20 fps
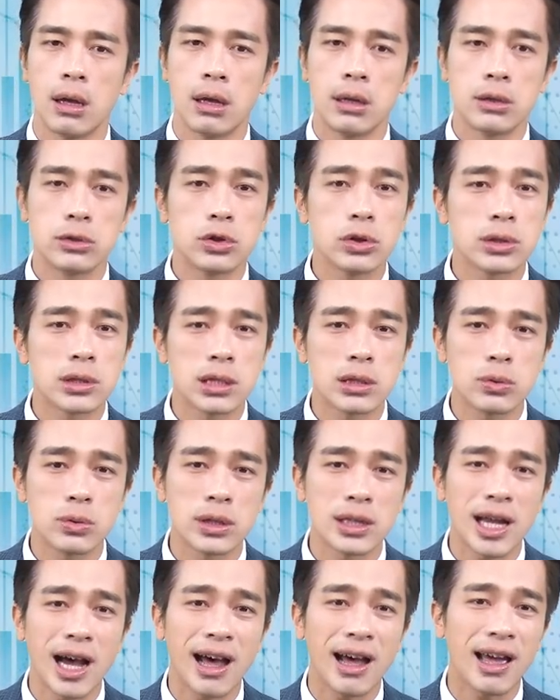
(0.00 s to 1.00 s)
就是因为
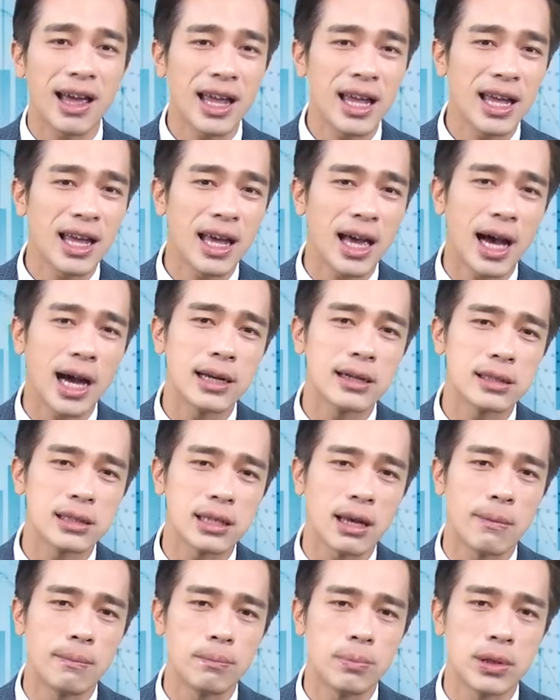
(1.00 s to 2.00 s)
它 AI 的
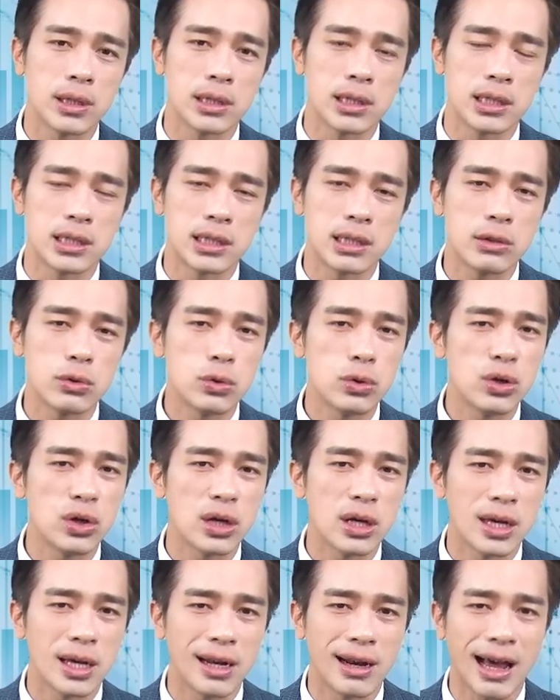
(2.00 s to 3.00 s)
产品已经
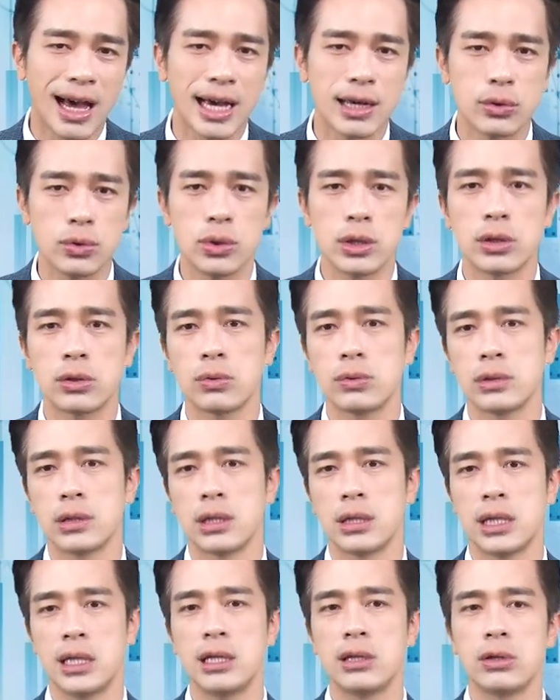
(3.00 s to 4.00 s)
越来越多
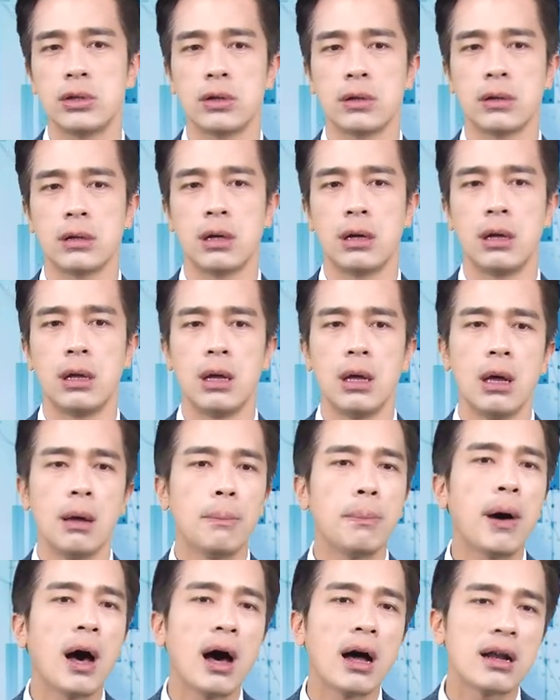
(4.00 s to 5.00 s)
人应用了，
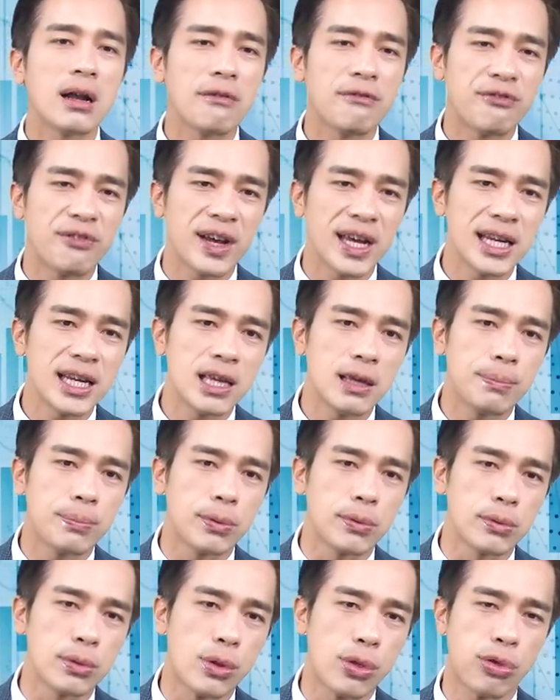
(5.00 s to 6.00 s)
包含了飞利
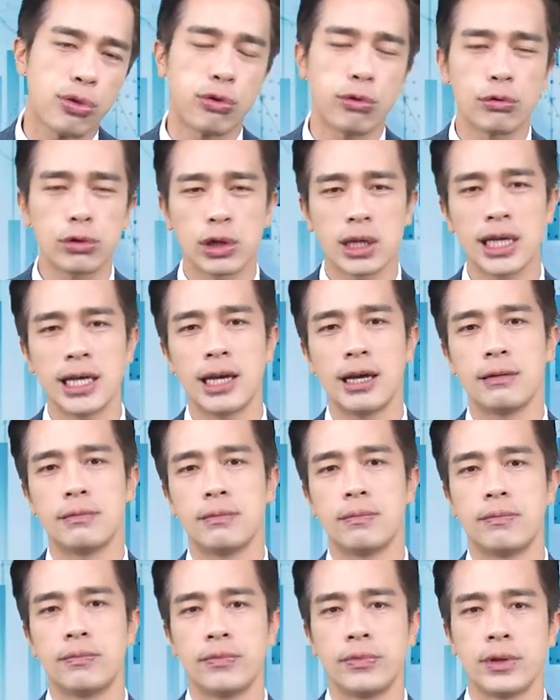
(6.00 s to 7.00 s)
浦、三星，
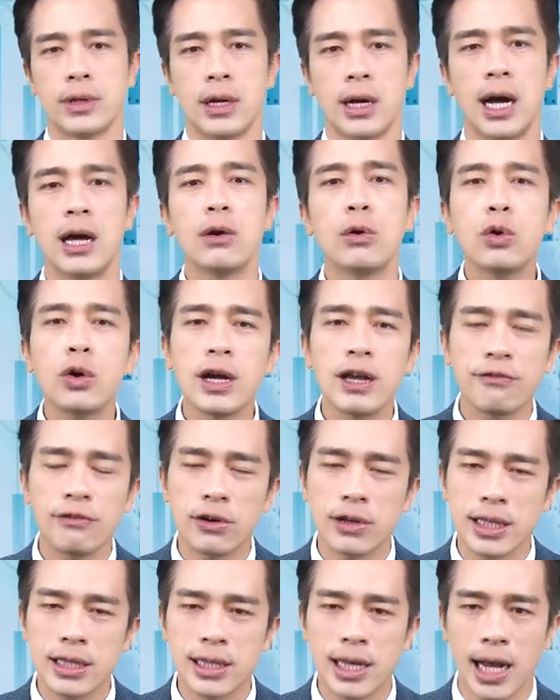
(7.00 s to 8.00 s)
还有汇
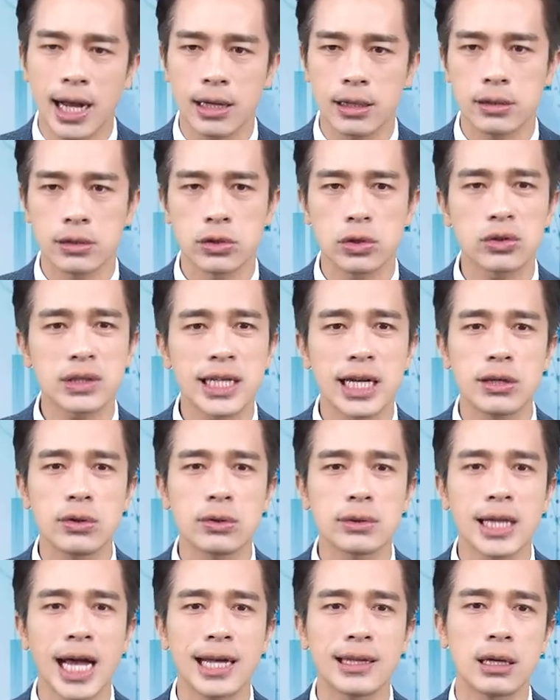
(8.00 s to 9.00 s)
丰银行都在
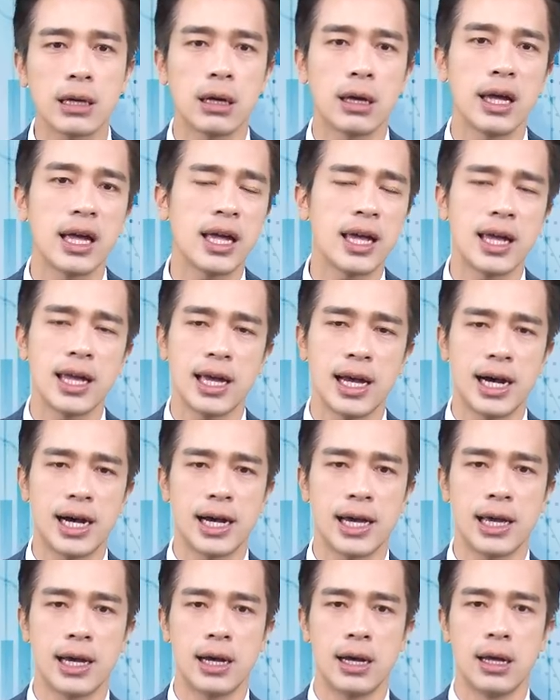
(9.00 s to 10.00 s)
用它的
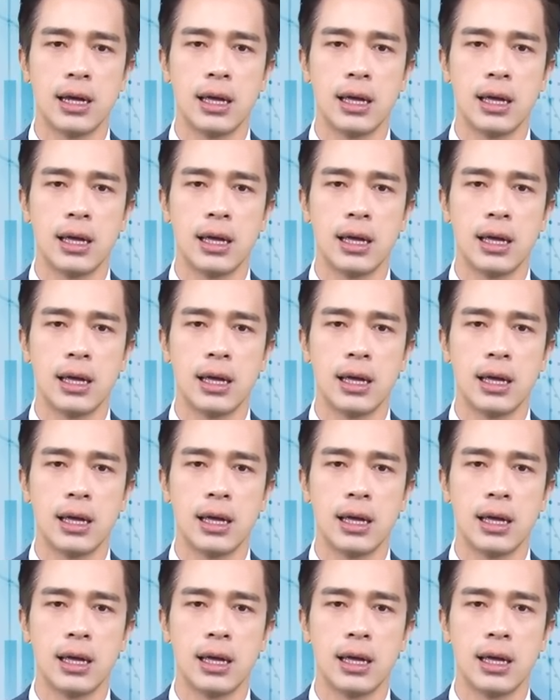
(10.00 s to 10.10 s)
AI 啊，